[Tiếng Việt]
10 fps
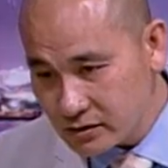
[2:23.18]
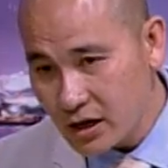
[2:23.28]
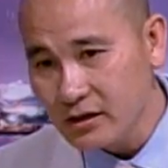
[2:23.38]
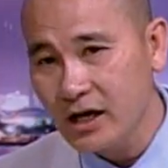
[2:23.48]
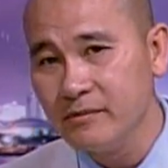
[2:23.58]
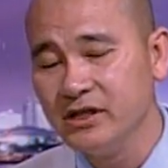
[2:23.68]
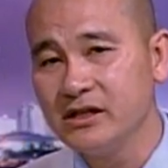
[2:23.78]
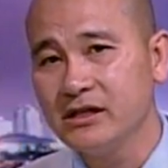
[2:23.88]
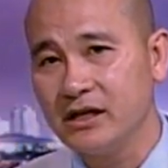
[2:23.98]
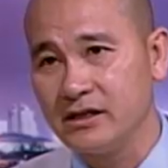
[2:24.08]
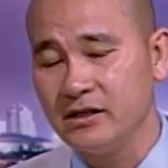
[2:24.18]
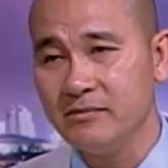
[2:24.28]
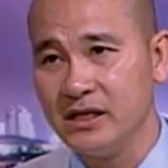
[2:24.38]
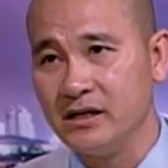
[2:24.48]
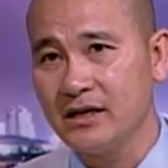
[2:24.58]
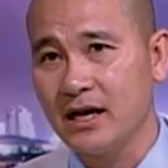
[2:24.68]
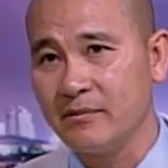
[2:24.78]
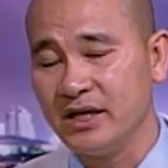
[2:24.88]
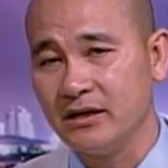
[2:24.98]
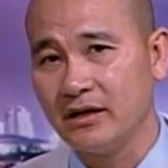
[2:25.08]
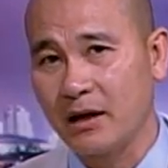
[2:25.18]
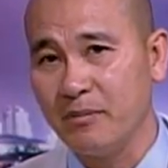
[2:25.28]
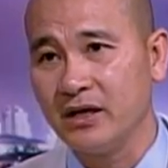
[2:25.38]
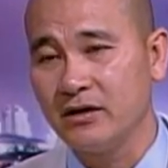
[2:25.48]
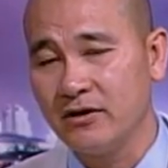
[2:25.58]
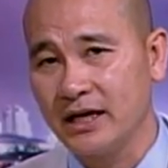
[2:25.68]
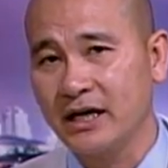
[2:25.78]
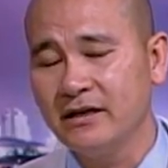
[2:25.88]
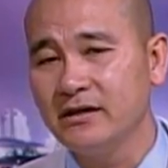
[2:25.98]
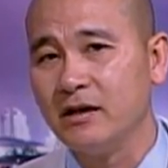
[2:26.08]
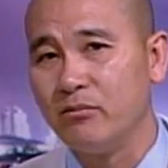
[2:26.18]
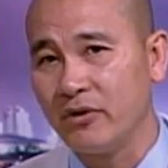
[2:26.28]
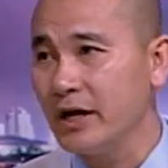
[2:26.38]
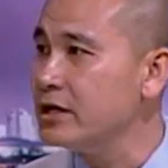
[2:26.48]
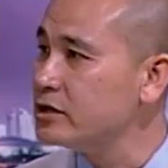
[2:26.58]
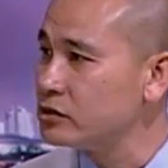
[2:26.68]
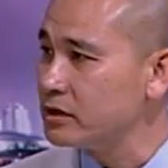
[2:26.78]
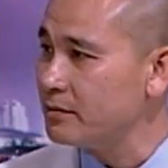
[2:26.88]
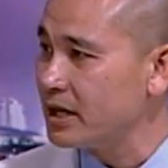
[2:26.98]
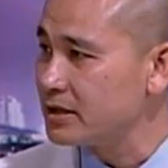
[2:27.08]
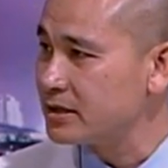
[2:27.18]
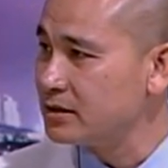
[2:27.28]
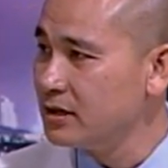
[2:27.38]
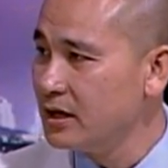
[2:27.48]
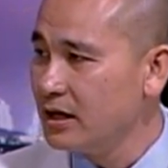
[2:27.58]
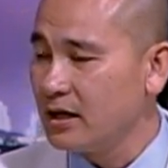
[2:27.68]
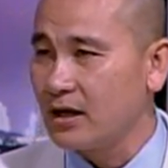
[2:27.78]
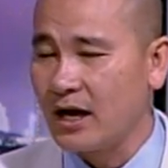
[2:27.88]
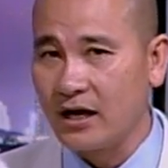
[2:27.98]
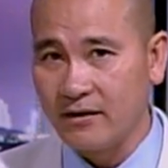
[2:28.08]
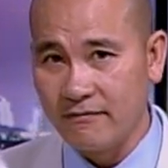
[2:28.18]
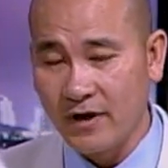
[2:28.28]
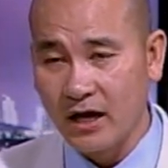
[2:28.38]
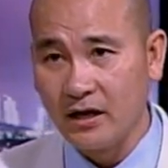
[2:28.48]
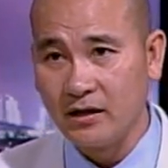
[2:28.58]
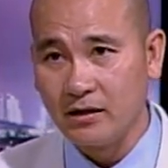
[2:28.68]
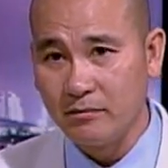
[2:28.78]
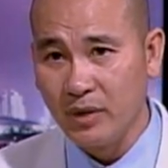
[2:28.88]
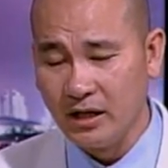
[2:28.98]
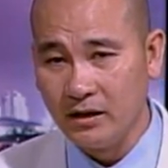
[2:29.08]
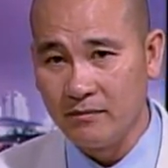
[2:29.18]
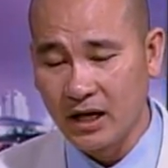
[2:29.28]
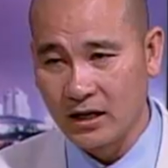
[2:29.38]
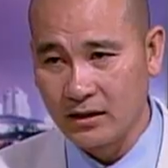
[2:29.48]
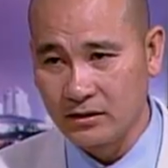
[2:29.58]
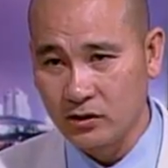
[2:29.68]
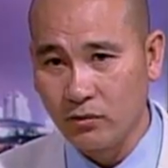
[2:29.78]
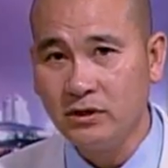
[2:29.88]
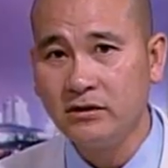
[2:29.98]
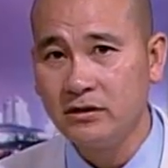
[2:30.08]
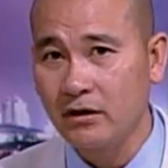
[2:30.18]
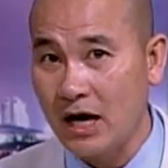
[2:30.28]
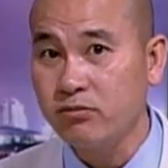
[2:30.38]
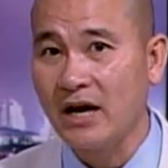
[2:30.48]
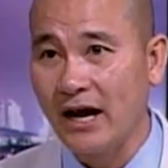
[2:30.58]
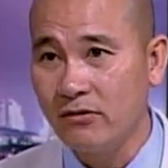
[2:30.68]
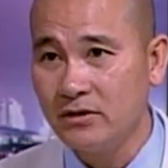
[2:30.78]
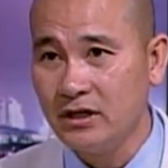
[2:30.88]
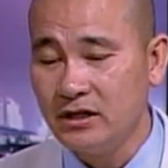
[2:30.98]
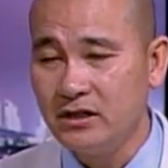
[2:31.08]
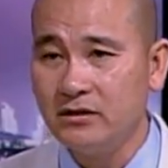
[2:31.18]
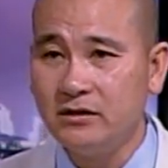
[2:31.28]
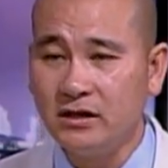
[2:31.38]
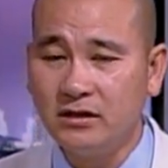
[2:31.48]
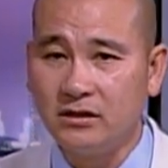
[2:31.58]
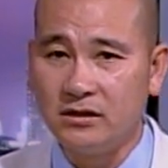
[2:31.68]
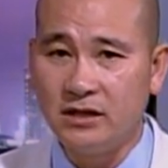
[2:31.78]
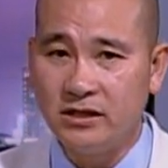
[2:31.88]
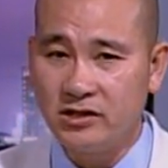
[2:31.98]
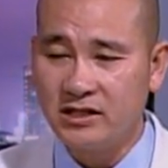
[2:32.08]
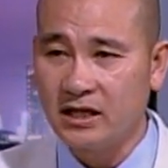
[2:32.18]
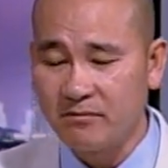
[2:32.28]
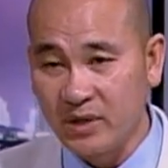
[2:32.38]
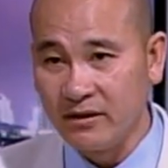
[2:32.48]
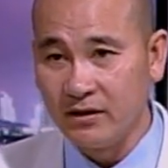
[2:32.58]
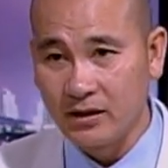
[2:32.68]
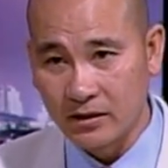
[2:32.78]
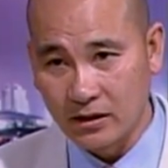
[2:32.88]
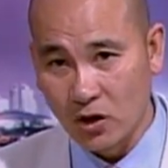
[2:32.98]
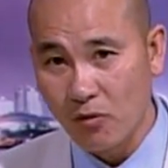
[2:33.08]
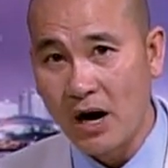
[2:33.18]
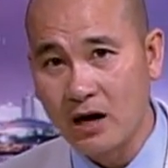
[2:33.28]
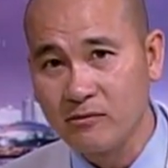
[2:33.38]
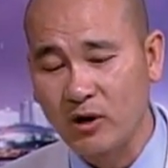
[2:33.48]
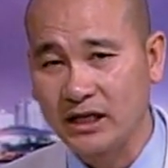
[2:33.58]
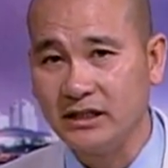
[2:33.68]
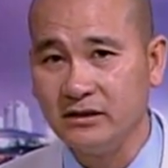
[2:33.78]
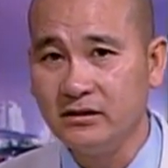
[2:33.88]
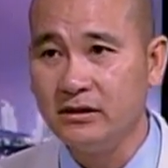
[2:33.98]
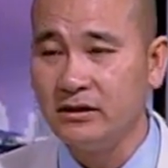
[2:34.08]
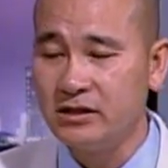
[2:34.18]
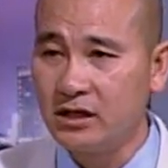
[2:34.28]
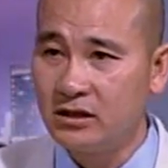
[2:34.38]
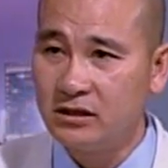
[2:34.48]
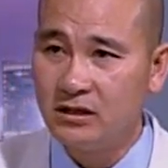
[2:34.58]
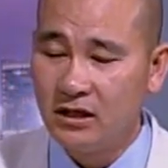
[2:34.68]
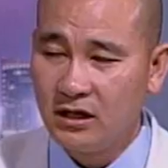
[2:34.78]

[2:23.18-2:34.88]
dưới đó thêm nữa đó là như mình á, là mình đặc biệt vô hai cái nữa là brain injury medicine, oh. là về bệnh mà tổn thương cho óc não, như những người đi chiến tranh bị uh, nổ bom, hoặc là những người chơi